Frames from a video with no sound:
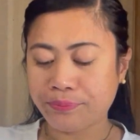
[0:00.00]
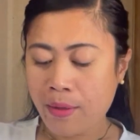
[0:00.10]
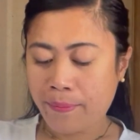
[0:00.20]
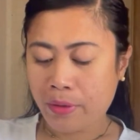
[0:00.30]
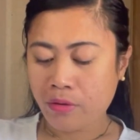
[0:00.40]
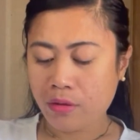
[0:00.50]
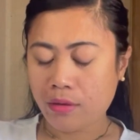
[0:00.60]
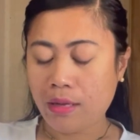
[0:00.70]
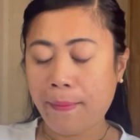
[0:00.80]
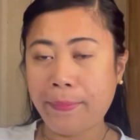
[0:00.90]
meron,
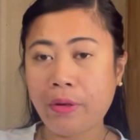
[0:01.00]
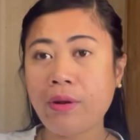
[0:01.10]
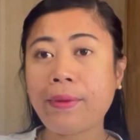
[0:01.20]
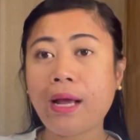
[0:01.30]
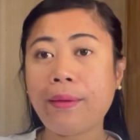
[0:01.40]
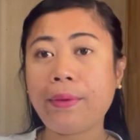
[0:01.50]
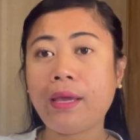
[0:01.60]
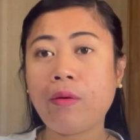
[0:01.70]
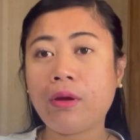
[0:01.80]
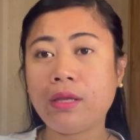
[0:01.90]
meron naman kaming
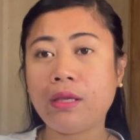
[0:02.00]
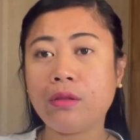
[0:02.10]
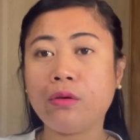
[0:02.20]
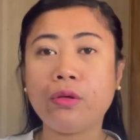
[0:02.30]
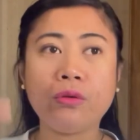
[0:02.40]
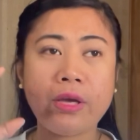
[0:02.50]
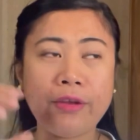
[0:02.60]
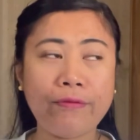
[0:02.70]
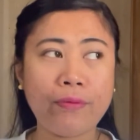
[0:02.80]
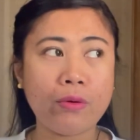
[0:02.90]
kwan dito, yung
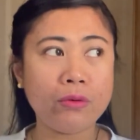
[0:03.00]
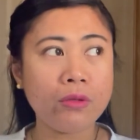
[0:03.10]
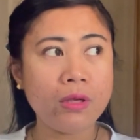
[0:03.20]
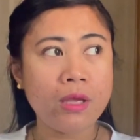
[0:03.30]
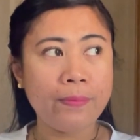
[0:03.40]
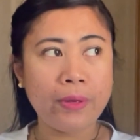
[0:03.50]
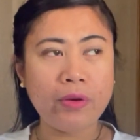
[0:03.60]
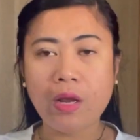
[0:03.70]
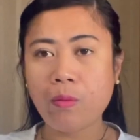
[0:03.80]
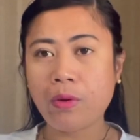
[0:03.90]
headphones. Pero
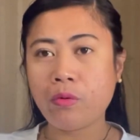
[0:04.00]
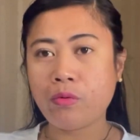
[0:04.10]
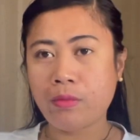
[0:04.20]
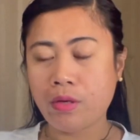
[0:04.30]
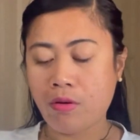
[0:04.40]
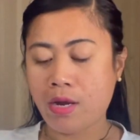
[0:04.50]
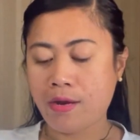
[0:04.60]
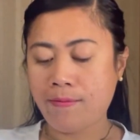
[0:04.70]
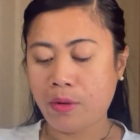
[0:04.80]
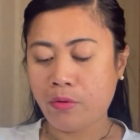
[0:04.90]
hindi ako marunong magkwan,
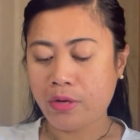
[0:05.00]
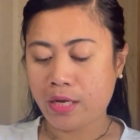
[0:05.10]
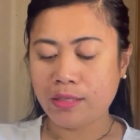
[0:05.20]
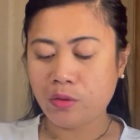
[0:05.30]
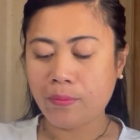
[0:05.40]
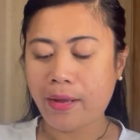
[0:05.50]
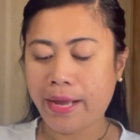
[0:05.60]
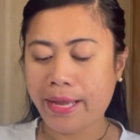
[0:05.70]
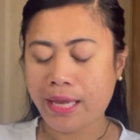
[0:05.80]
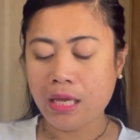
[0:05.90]
mag-connect. To
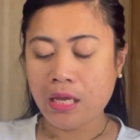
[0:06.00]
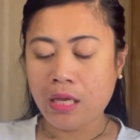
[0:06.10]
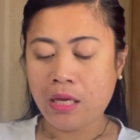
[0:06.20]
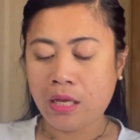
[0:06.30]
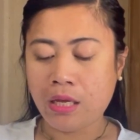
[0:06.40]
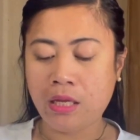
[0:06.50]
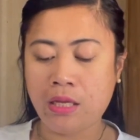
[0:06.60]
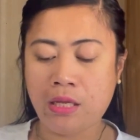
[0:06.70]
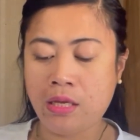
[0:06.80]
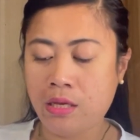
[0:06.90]
buy
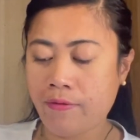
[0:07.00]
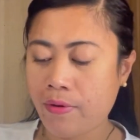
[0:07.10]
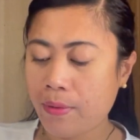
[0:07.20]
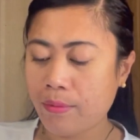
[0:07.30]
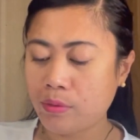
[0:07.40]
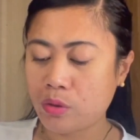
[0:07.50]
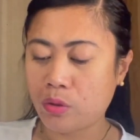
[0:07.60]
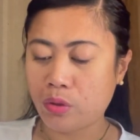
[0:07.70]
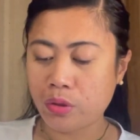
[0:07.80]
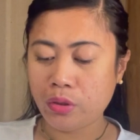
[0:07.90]
from
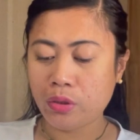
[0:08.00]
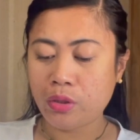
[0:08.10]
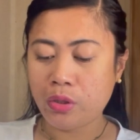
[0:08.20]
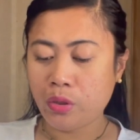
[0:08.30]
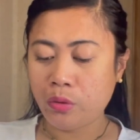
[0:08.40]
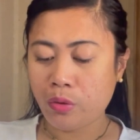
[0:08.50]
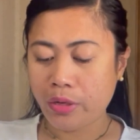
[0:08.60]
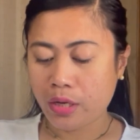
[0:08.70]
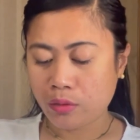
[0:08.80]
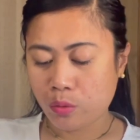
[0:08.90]
Amazon, yung
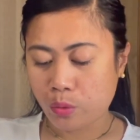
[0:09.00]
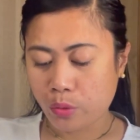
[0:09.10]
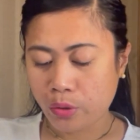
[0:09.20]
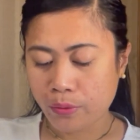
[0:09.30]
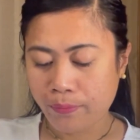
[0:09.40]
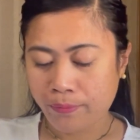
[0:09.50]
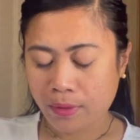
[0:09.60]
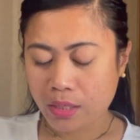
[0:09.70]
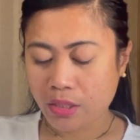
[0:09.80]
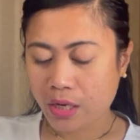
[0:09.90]
connector,
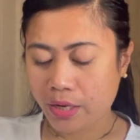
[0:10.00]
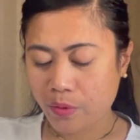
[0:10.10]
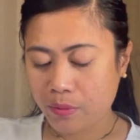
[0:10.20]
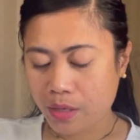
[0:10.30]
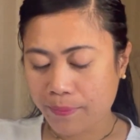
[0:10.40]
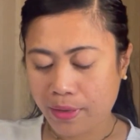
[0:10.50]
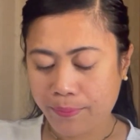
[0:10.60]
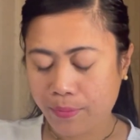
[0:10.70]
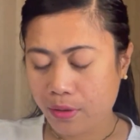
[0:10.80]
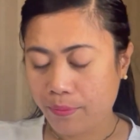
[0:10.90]
at saka yung mga pa
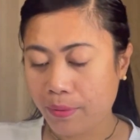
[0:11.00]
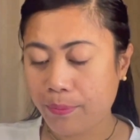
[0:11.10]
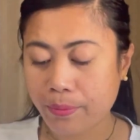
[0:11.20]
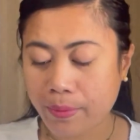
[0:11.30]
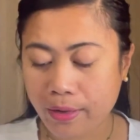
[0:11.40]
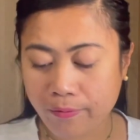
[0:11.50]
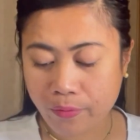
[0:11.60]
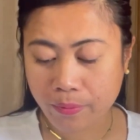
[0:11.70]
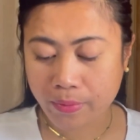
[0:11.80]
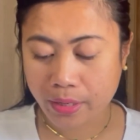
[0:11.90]
um, paper bag
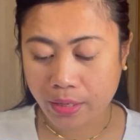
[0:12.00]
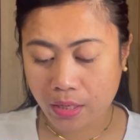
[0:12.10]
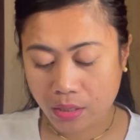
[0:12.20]
for my